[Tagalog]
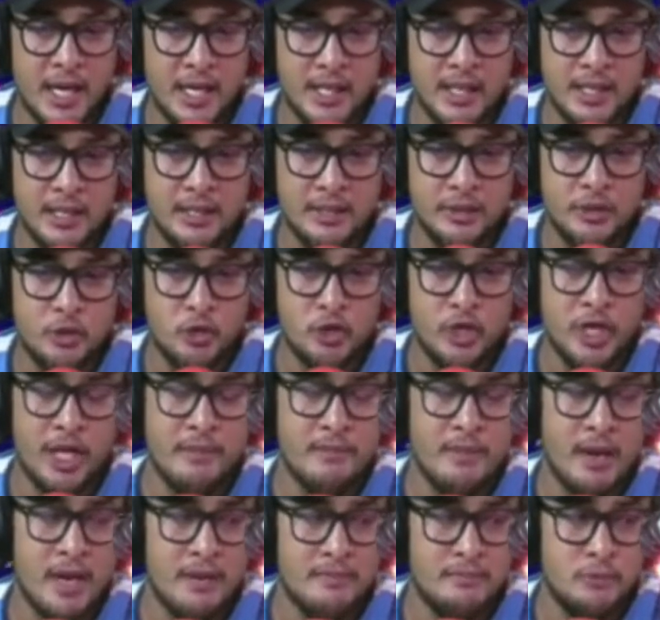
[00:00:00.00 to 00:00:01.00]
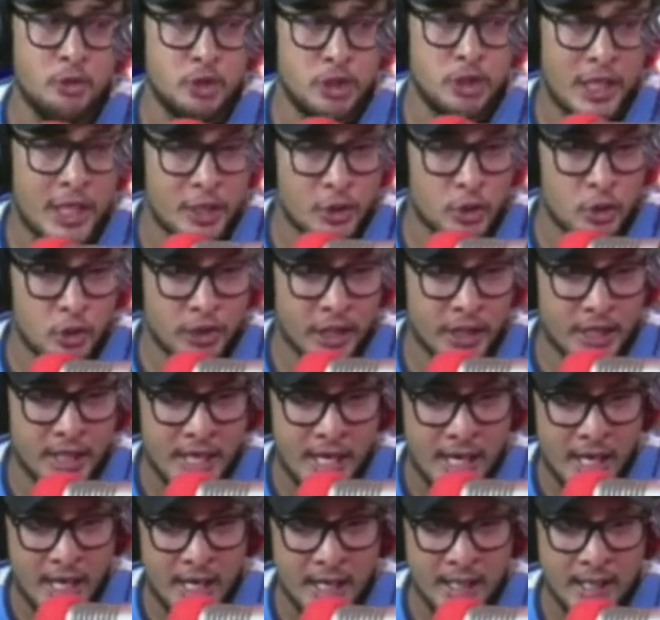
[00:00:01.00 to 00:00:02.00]
doon ay mga mutingog din
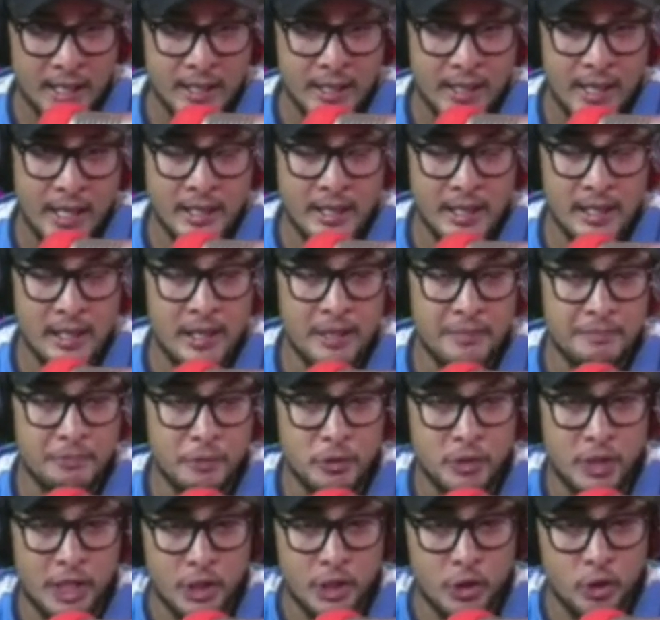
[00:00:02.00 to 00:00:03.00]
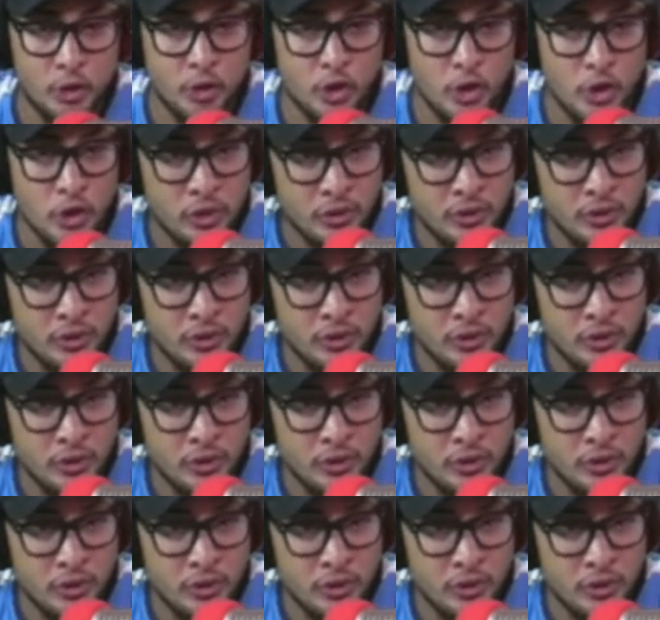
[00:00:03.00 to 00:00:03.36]
ha, nga dili pod katunong.